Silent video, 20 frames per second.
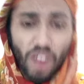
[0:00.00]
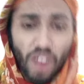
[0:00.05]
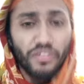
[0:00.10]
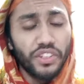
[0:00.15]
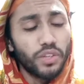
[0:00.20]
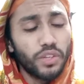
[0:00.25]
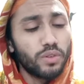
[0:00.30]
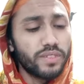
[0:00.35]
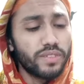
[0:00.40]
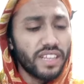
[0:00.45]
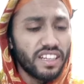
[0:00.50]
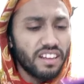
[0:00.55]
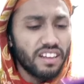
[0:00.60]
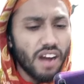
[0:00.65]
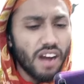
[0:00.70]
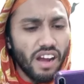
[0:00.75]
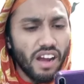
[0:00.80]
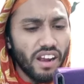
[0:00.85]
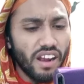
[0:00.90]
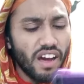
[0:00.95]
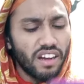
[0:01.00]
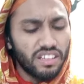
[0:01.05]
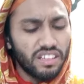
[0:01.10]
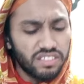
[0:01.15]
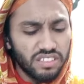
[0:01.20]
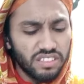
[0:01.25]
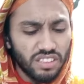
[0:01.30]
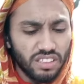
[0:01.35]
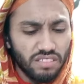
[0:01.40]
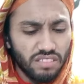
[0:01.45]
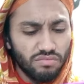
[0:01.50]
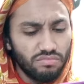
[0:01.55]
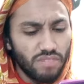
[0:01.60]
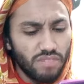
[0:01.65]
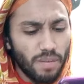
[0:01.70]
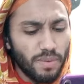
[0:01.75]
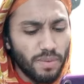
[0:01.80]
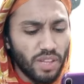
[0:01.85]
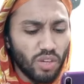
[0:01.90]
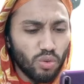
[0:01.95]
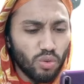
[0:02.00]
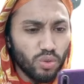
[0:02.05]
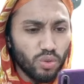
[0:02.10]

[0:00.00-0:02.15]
बिच कुछ खा ला तुस मैं पता नहीं